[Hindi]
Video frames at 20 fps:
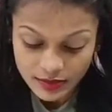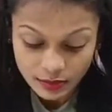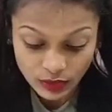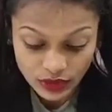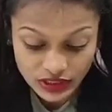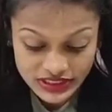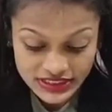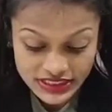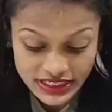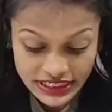
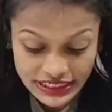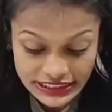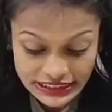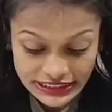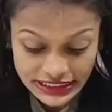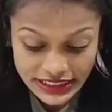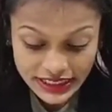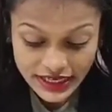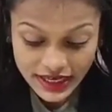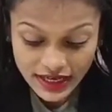पुलिस ने
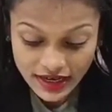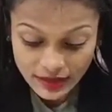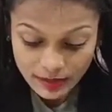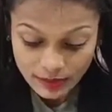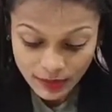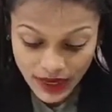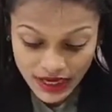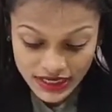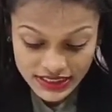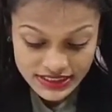इनके
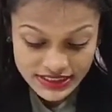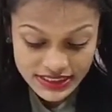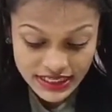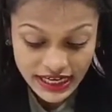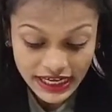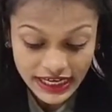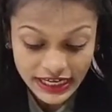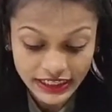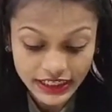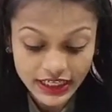पास से
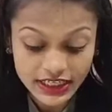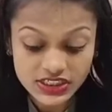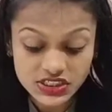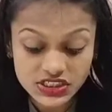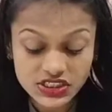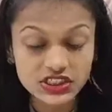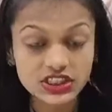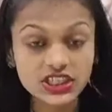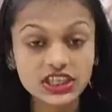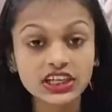एकनाथ
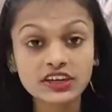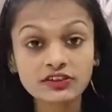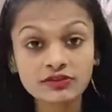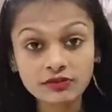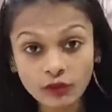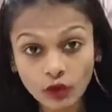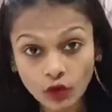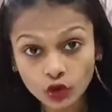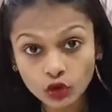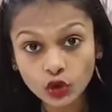शिंदे की
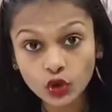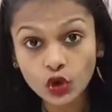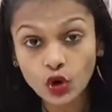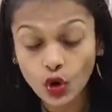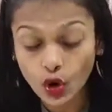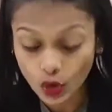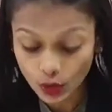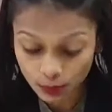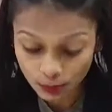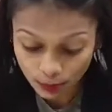फोटो
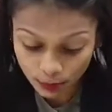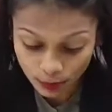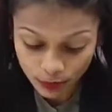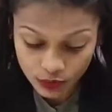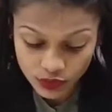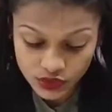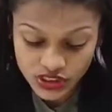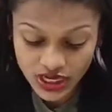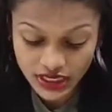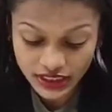और
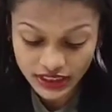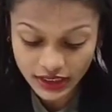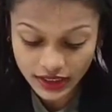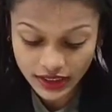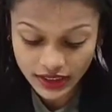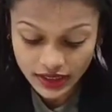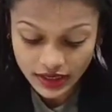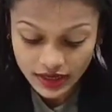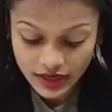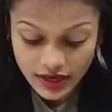पूजा की